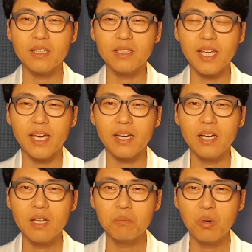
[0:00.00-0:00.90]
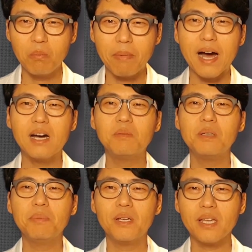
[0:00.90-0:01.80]
있는데 물론
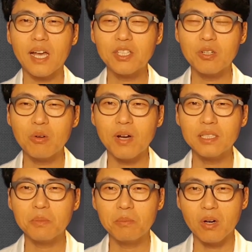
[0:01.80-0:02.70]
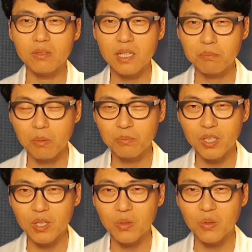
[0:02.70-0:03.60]
마음을 편하게 가지려고 하는 뭐
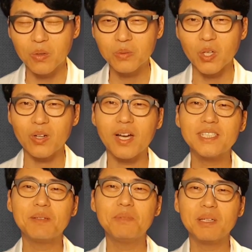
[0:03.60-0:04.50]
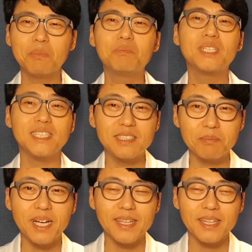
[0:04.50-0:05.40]
명상법도 있고 또 여러 가지 심리 기법들이
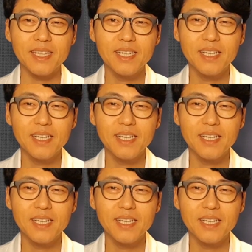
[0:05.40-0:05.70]
있지만